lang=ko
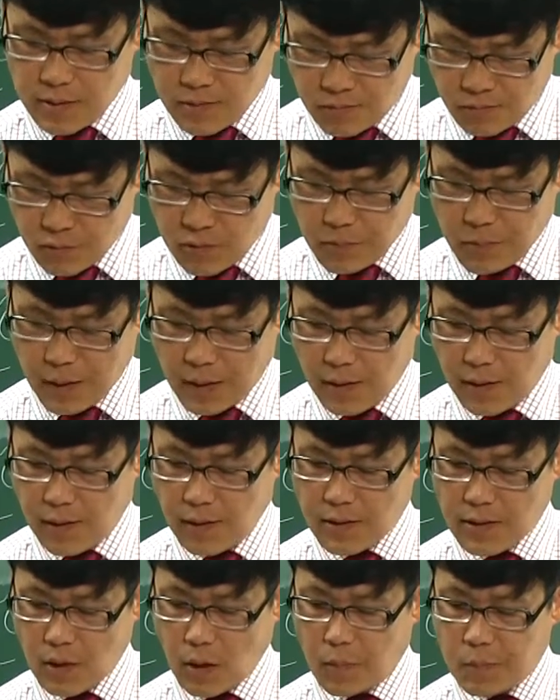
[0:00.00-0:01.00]

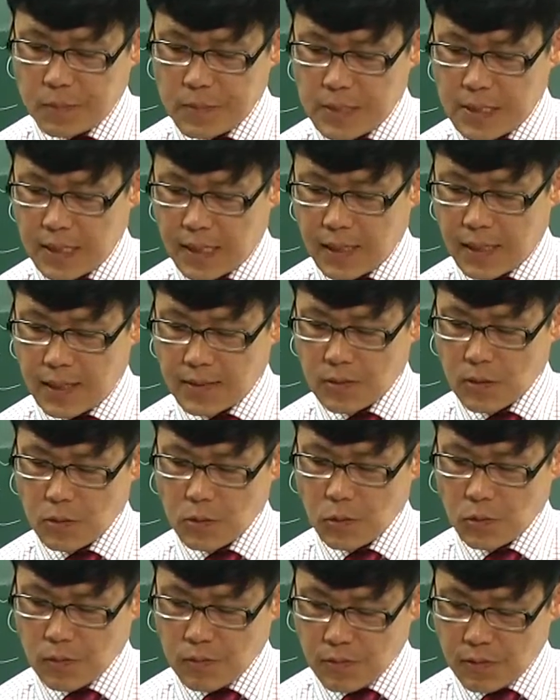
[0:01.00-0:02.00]
구금하여 염장에서
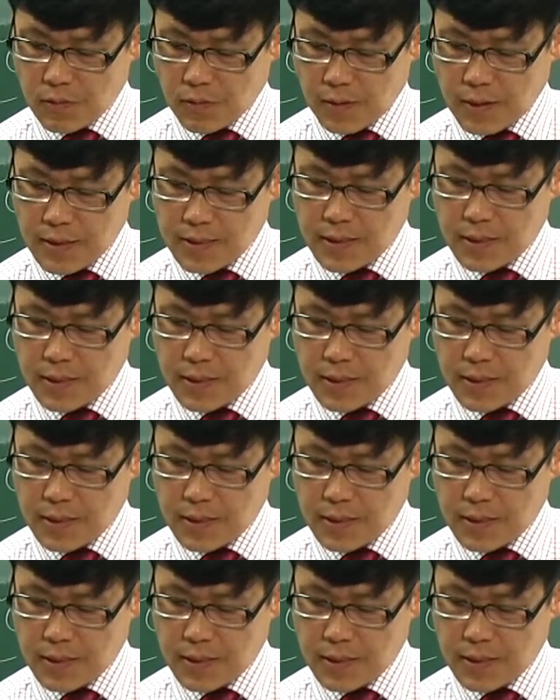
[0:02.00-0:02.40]
소금 굽거나